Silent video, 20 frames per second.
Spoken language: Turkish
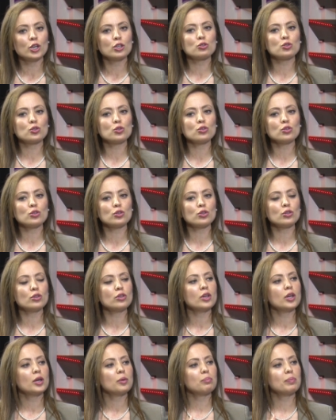Çünkü
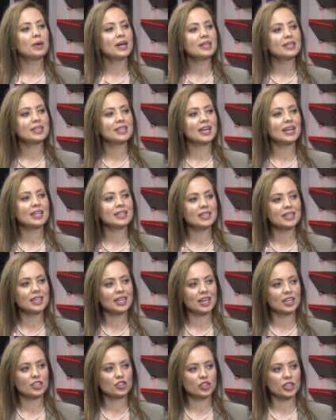ben kendi
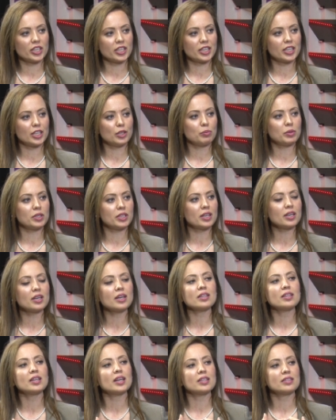gerçekliğimi ne
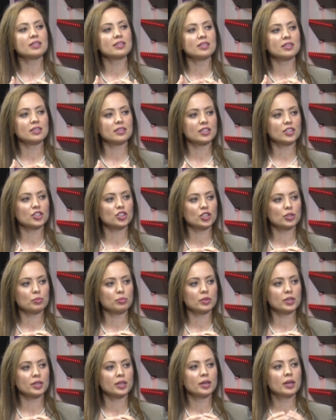kadar
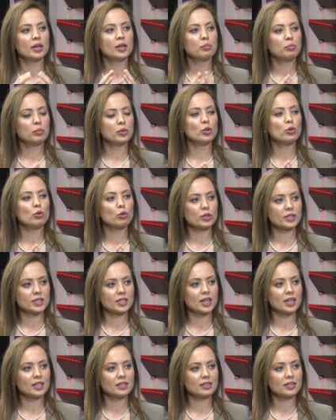titreşimi mi
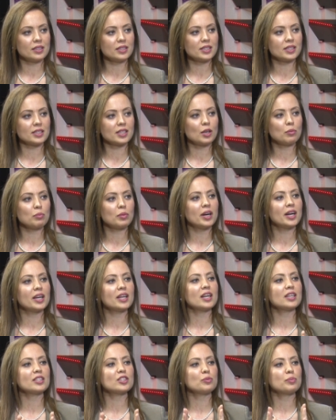yükseltirsem
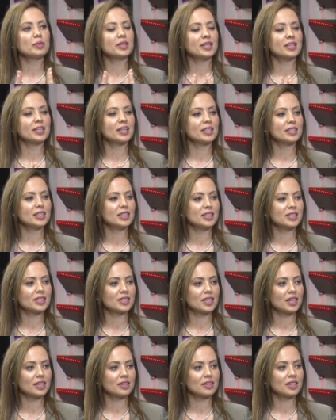hayatıma giren
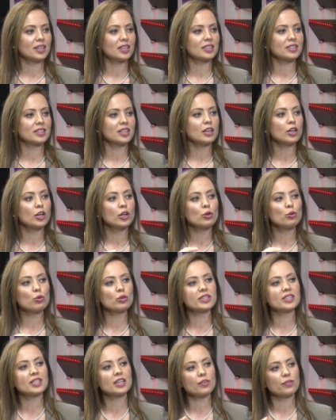insanlar da
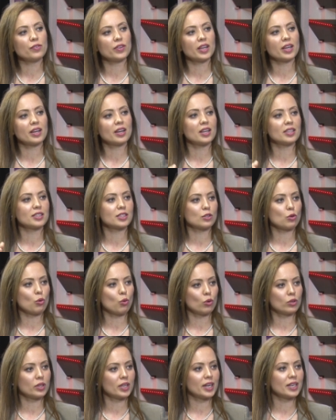yüksek frekanslı
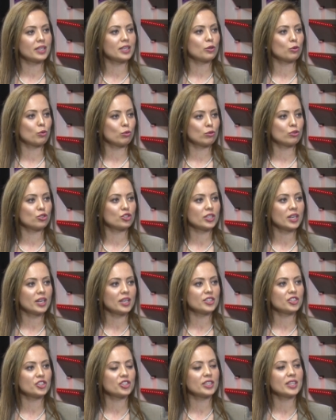olaylar olacağı
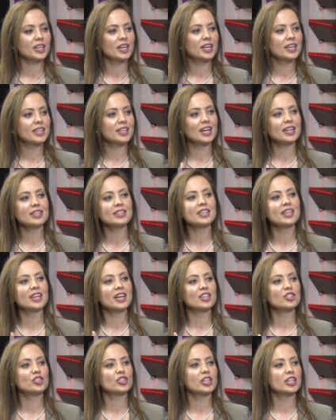için kendi
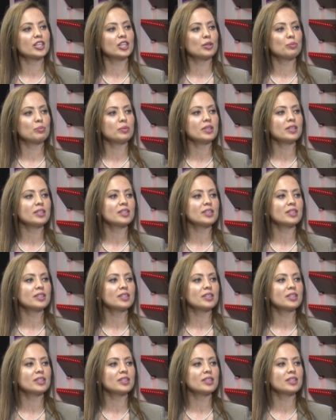gerçekliğimi